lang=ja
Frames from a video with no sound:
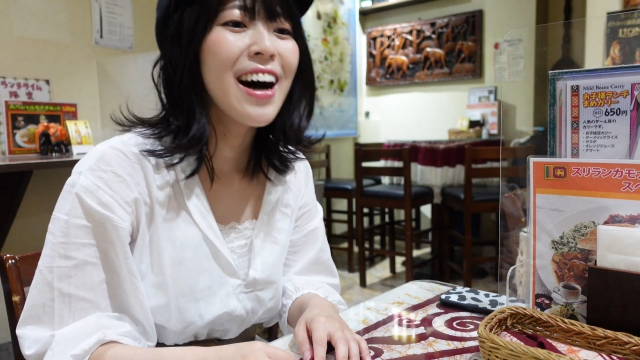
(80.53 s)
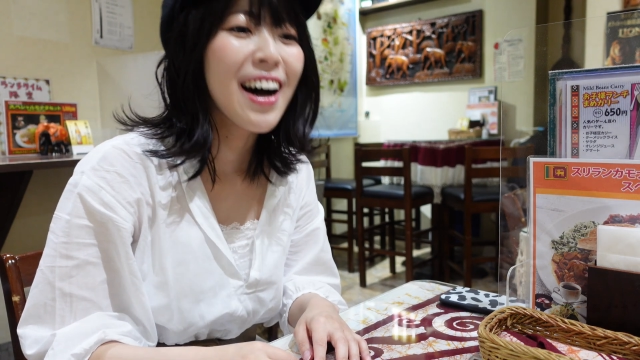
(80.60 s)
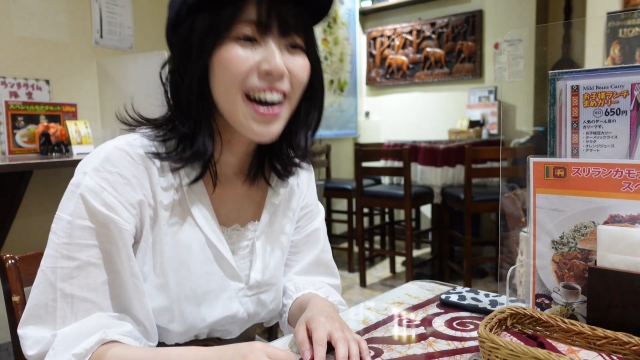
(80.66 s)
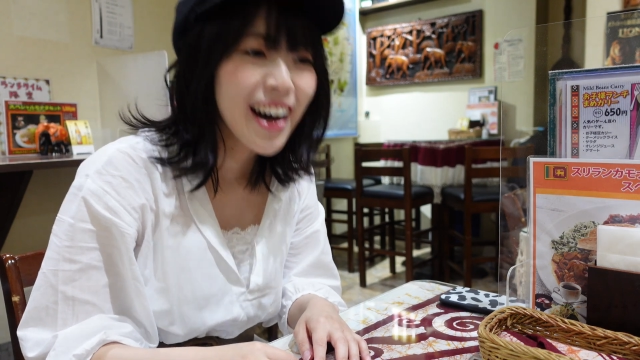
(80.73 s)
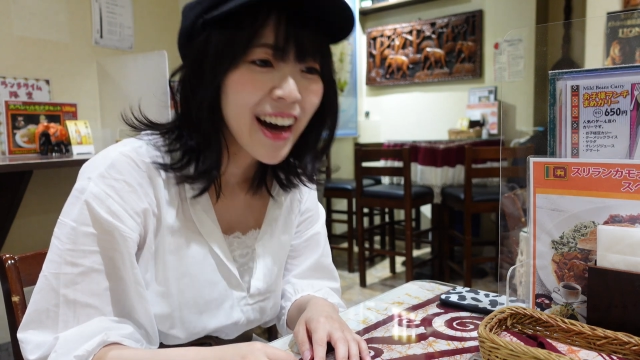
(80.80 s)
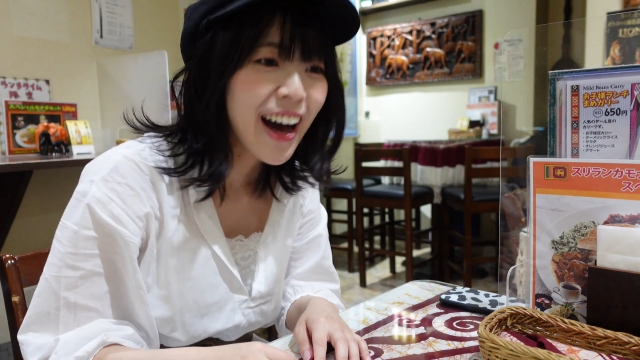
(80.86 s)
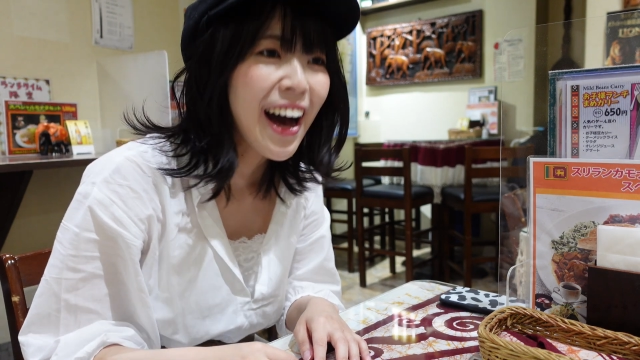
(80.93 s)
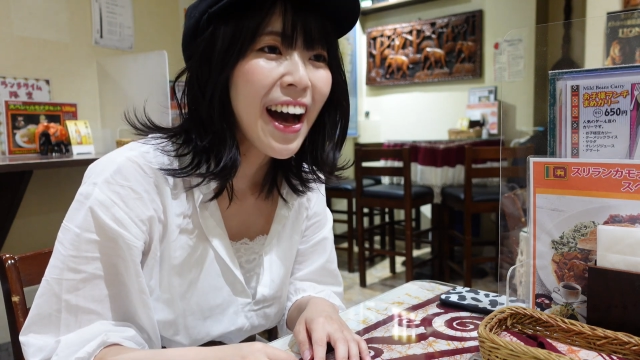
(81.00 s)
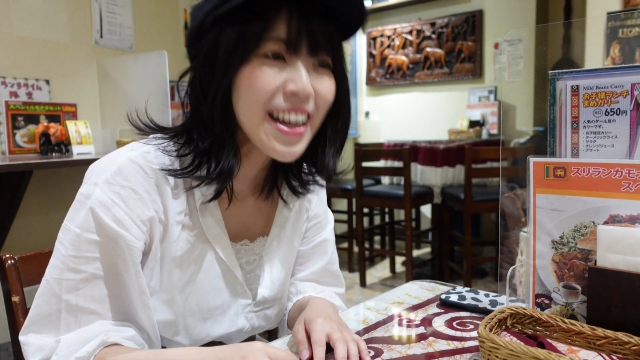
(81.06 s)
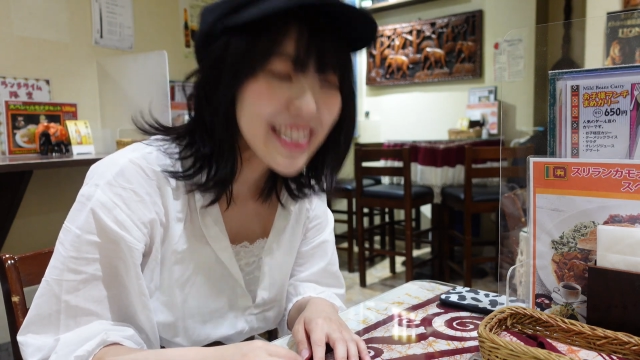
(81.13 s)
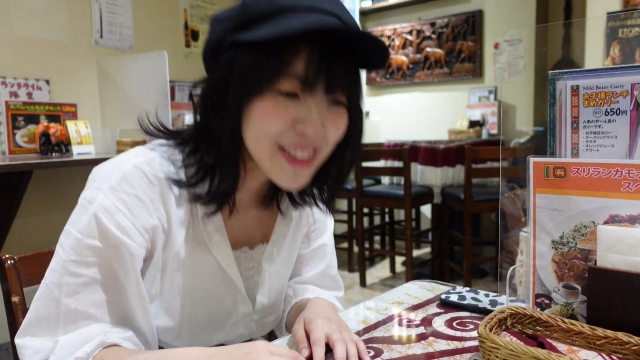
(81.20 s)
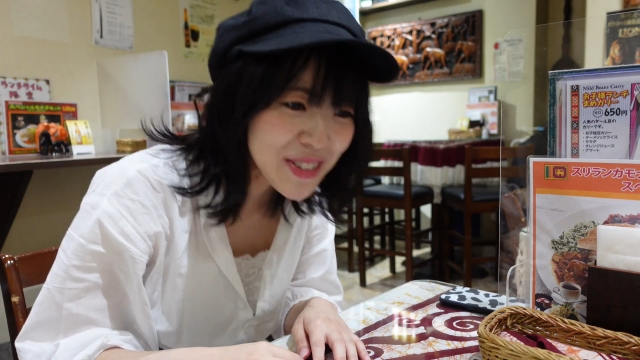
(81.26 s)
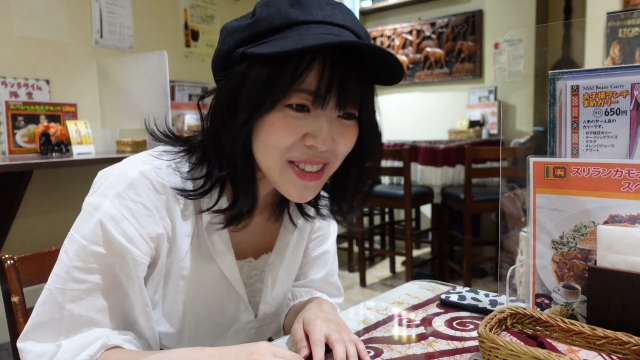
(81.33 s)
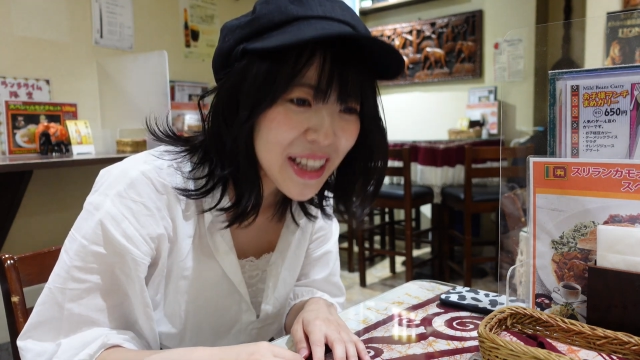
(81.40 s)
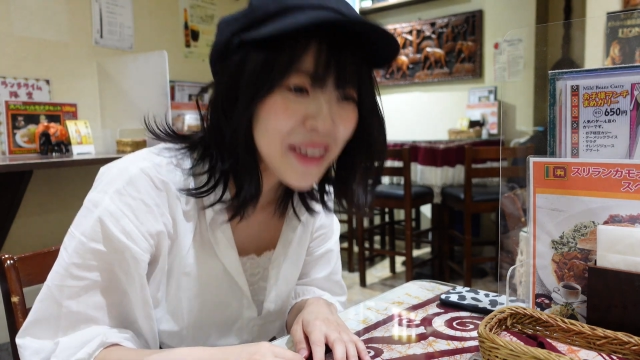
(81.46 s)
アイスティーが
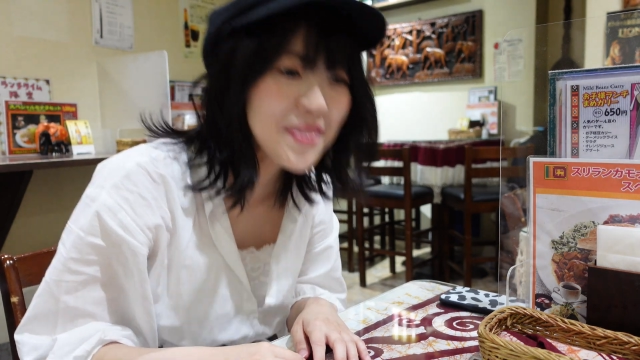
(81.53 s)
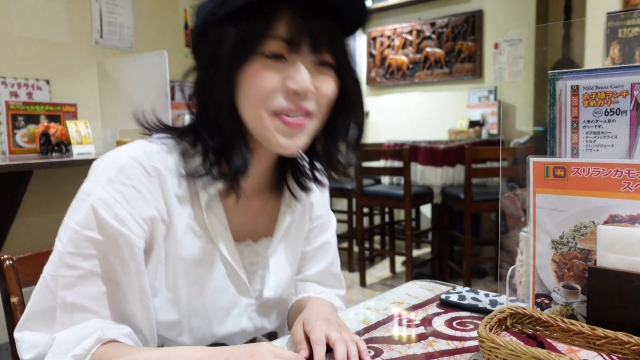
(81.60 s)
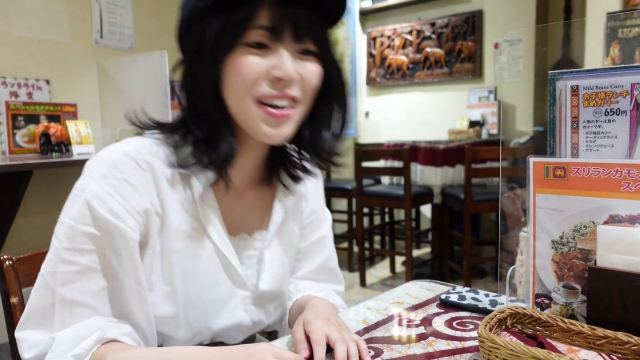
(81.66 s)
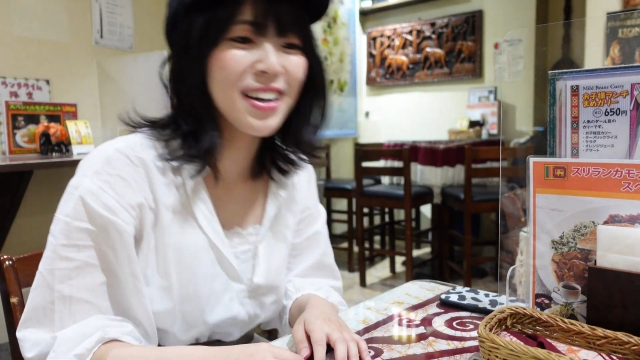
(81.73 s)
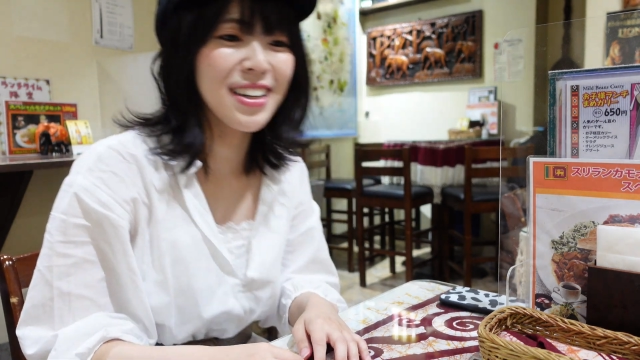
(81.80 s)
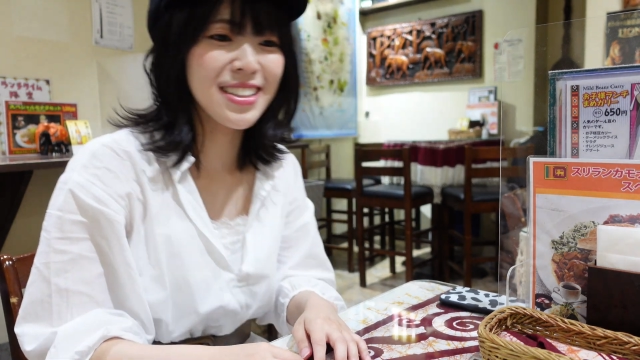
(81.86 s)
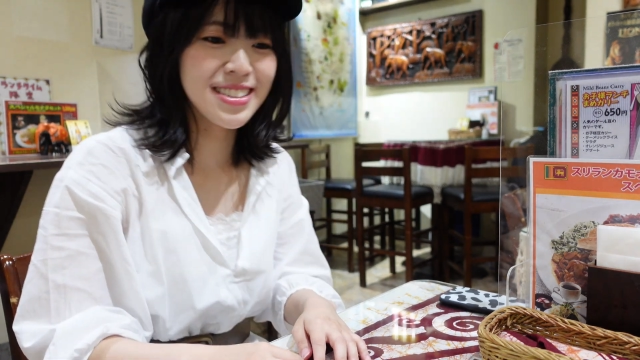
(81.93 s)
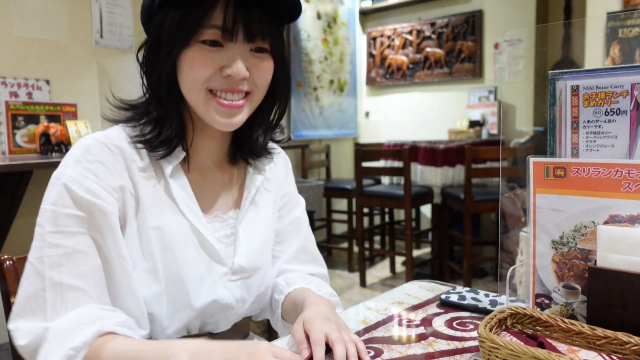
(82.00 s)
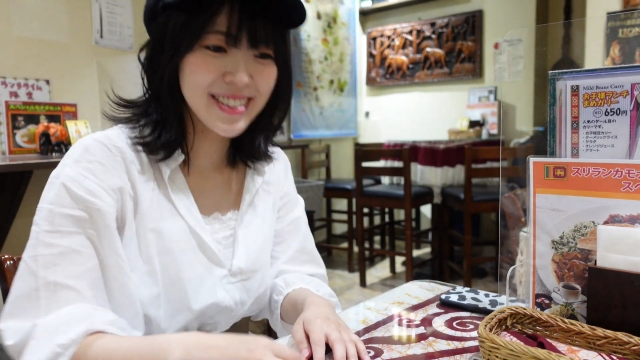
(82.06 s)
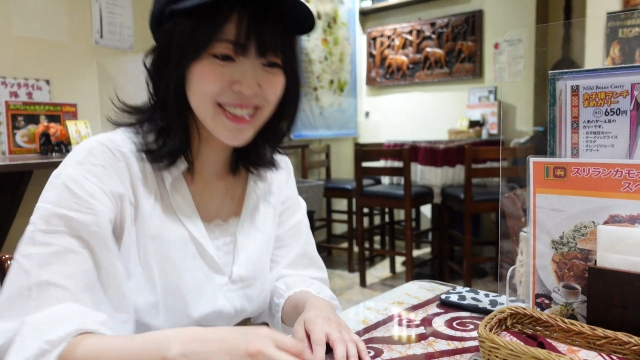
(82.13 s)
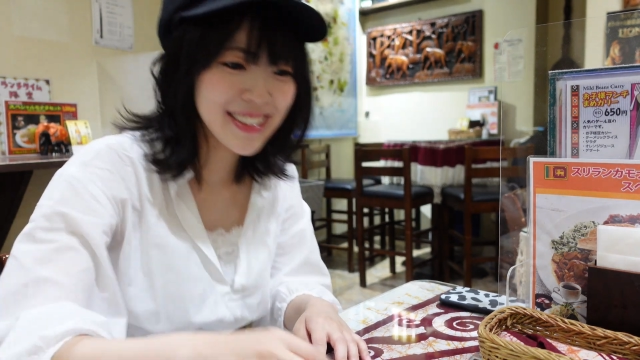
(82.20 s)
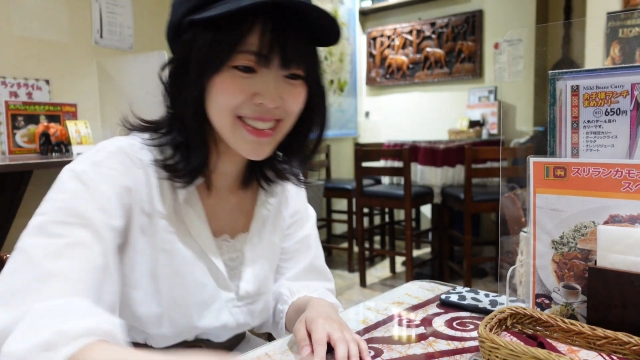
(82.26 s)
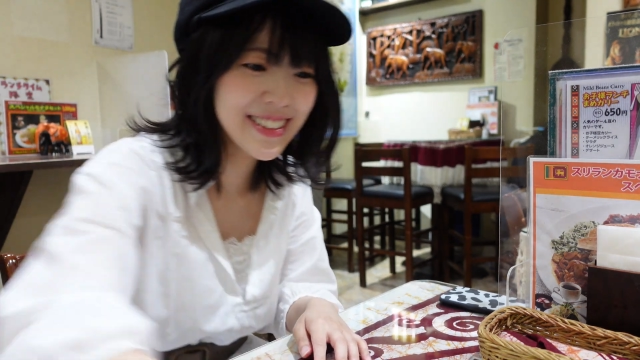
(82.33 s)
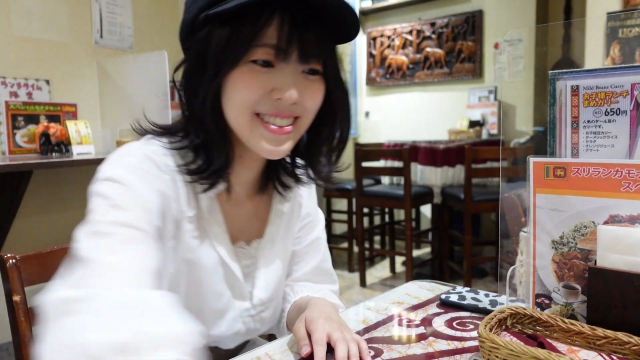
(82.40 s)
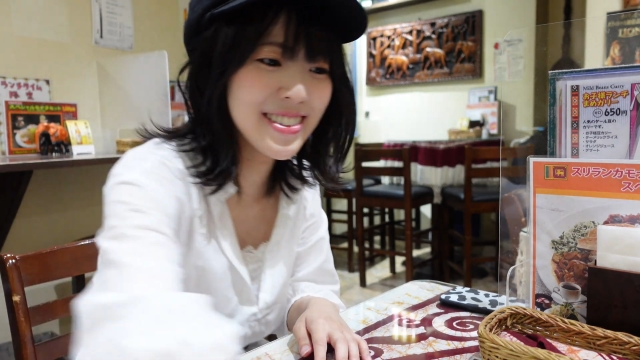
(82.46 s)
届きました
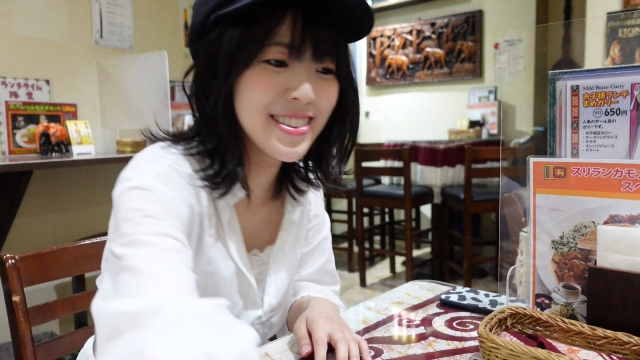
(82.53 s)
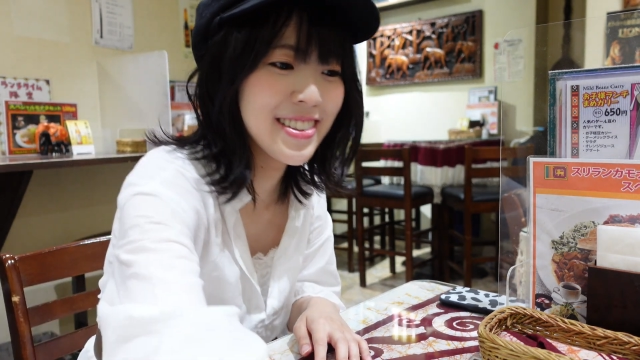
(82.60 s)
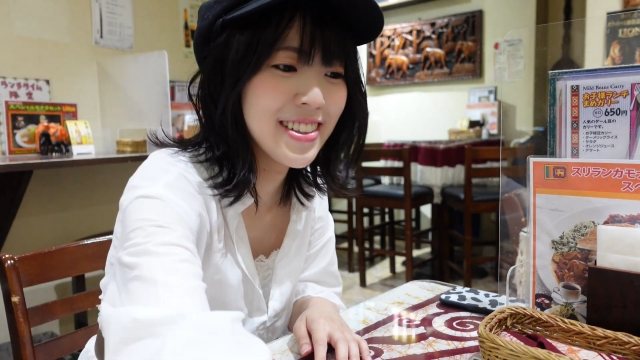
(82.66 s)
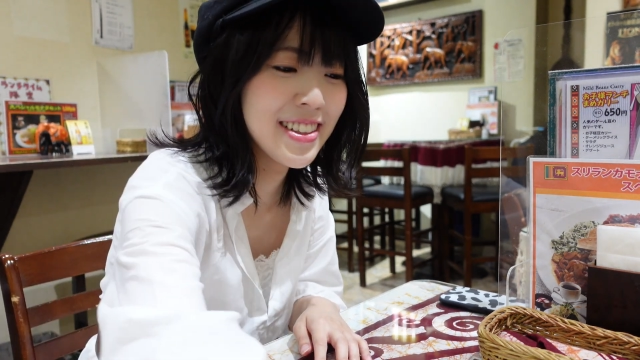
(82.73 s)
ね。